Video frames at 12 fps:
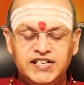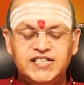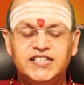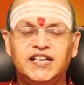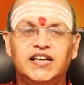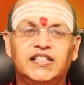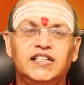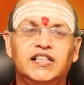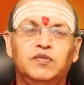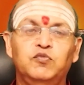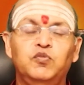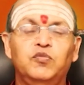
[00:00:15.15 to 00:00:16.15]
இன்றைய
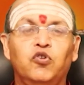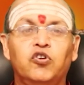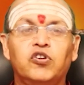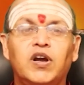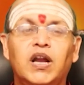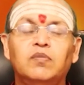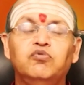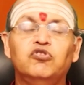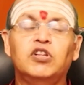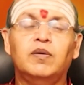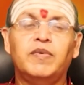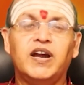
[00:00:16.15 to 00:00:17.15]
தினமும் ஒரு
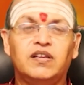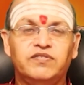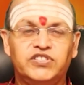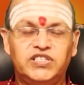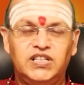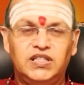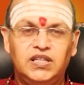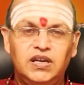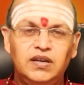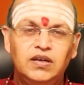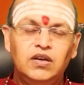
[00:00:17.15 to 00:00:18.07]
அற்புதமான விஷயத்தை